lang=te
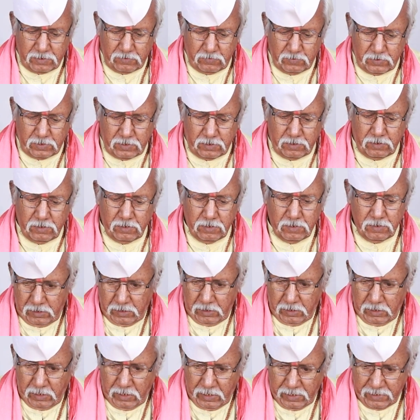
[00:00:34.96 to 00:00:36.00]
ఉంది
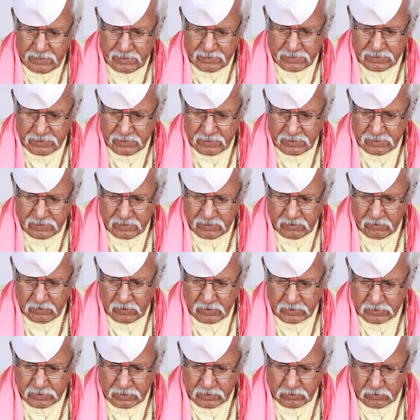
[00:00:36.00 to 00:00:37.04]
ఆయన చిన్నతనంలో
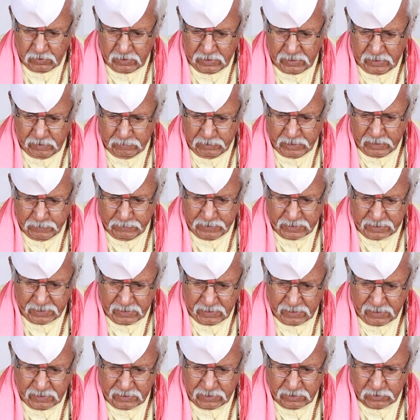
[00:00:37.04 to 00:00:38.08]
చదువు నామాలు పెట్టే
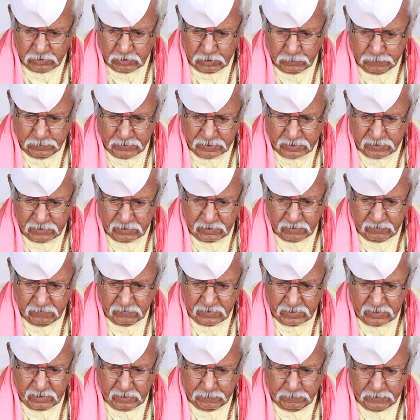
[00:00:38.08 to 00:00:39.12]
రాత చూపించింది
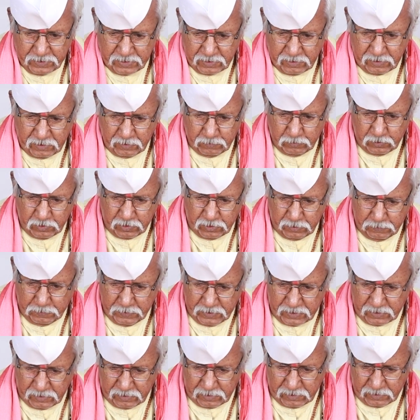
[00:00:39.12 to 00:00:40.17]
విద్య పెద్దదా బుద్ధి
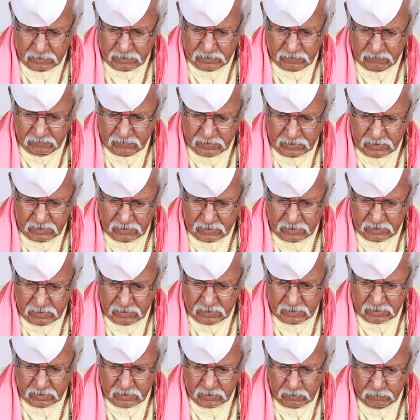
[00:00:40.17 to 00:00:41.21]
పెద్దదంటే విద్య
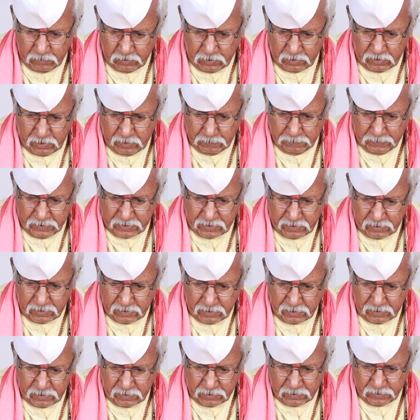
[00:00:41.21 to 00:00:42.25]
కంటే తన బుద్ధి
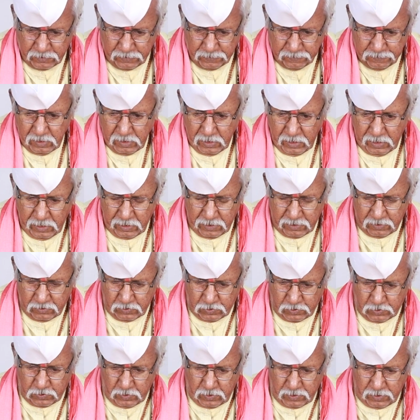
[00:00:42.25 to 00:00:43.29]
పెద్దదన్నట్టు ఆయనకు
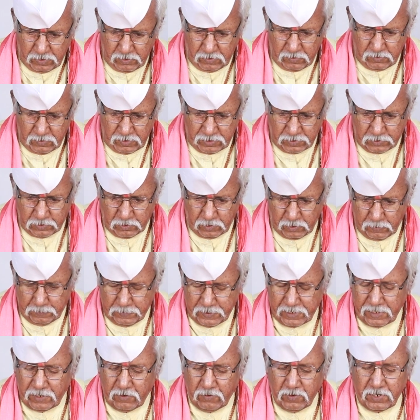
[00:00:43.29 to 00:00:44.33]
సోదరులను
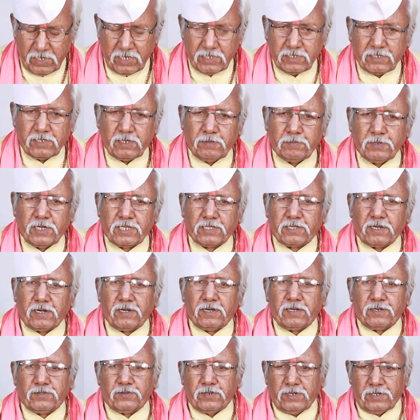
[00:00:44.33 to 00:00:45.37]
సుఖపడే అవకాశం మాత్రం
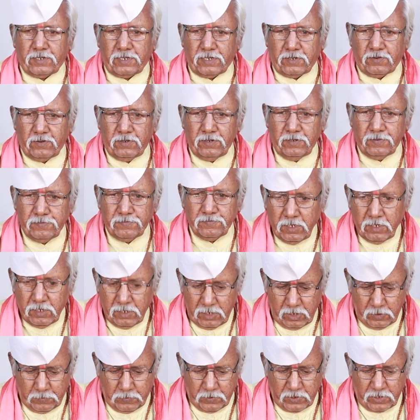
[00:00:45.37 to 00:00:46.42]
లేదు ఆయనకు
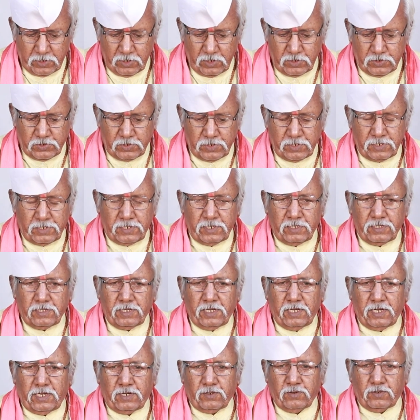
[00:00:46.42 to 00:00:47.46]
ఇప్పుడు యోచించింది
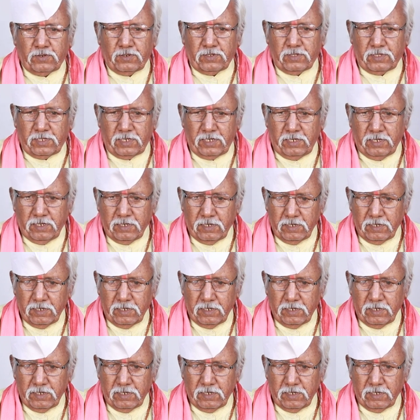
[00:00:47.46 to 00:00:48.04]
అనుకుంది